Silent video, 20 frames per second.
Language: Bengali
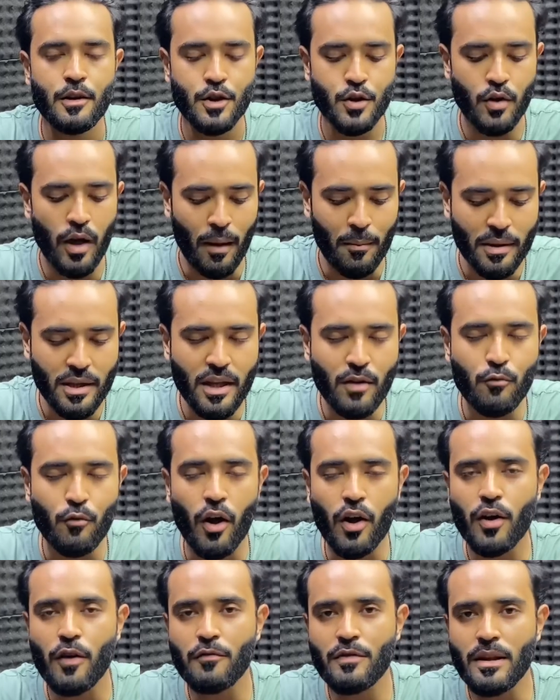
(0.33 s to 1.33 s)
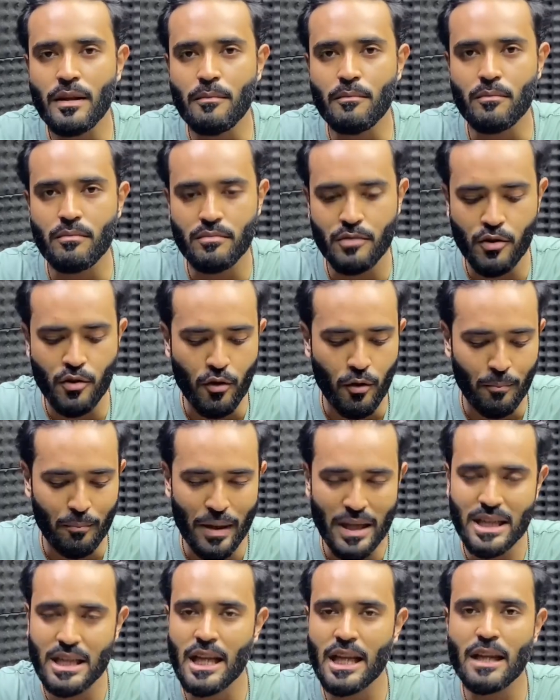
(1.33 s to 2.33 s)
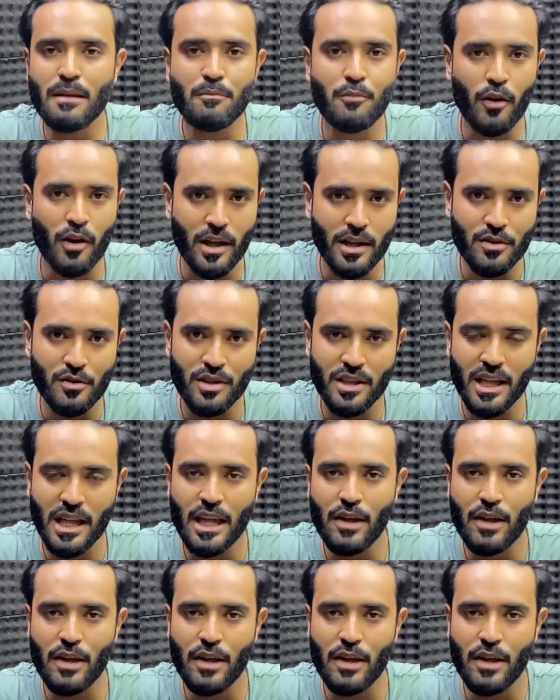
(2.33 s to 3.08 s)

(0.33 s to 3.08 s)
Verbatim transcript: সো আমাদের ওয়ান অফ দি ইউনো বেস্ট সেলিং প্রোডাক্টস হচ্ছে